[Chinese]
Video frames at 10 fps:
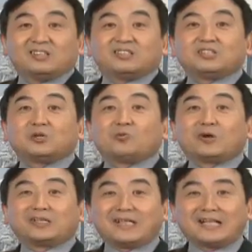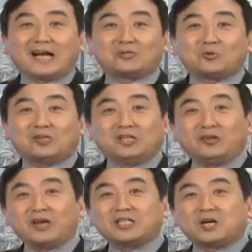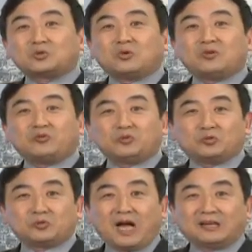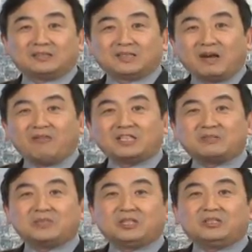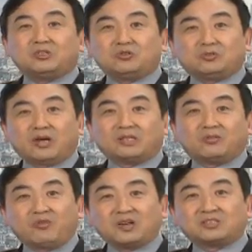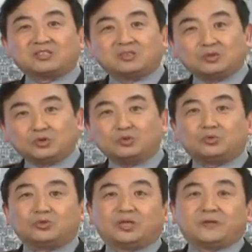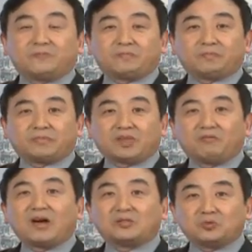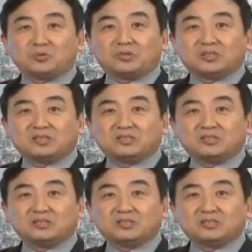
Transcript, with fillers: 这就是我跟大家说，李元朝作为副组长，他为什么以弃权的方式拒绝、婉拒了呢？